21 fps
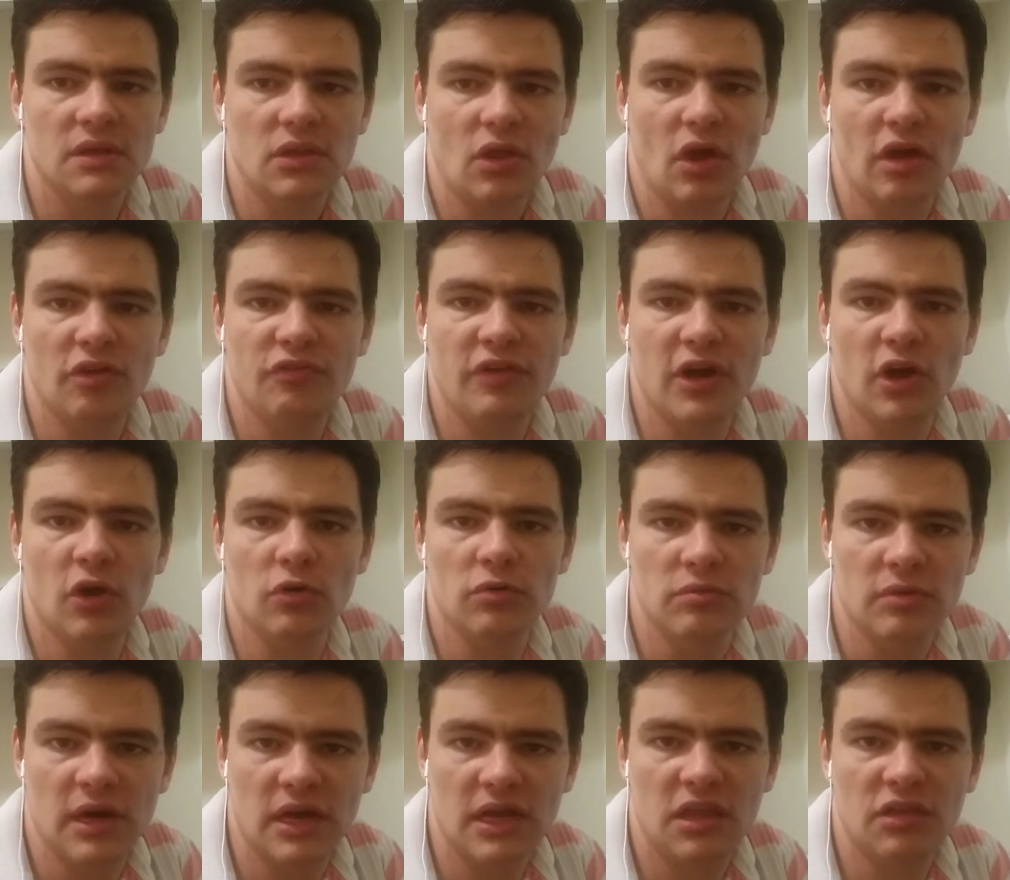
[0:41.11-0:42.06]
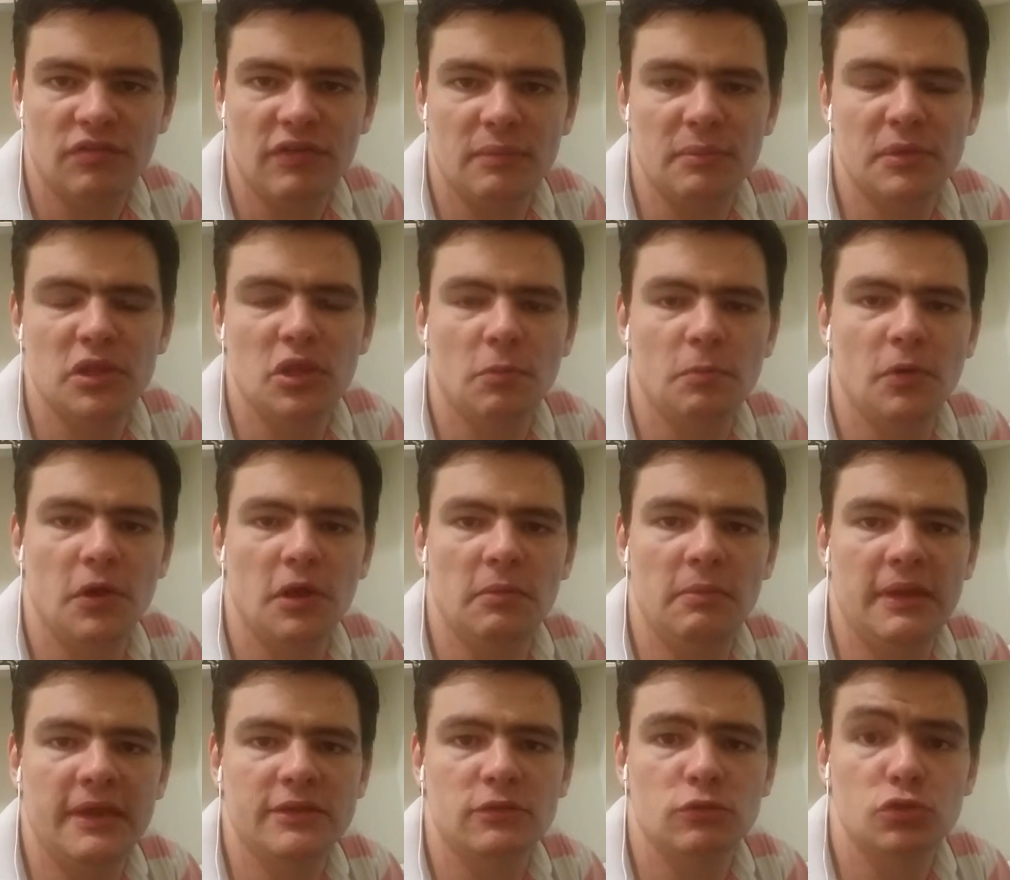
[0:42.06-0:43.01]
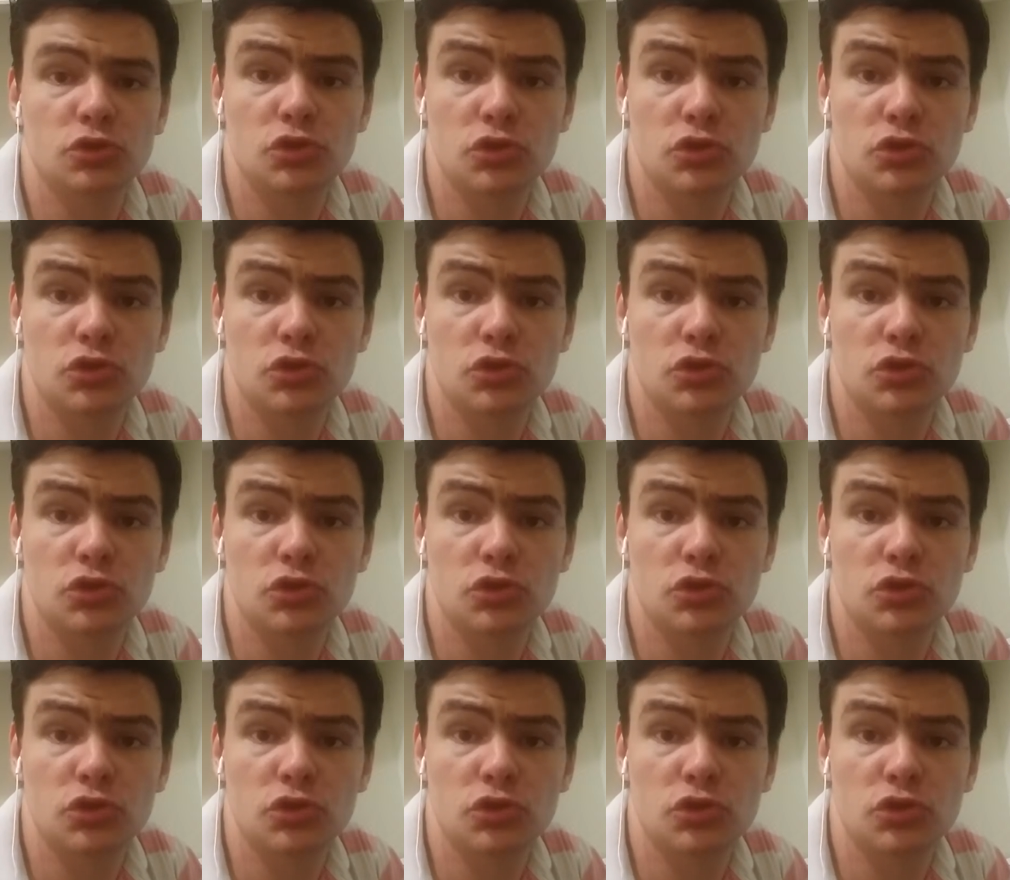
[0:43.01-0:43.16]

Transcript: Então, Rafael, aqui vai meu depoimento.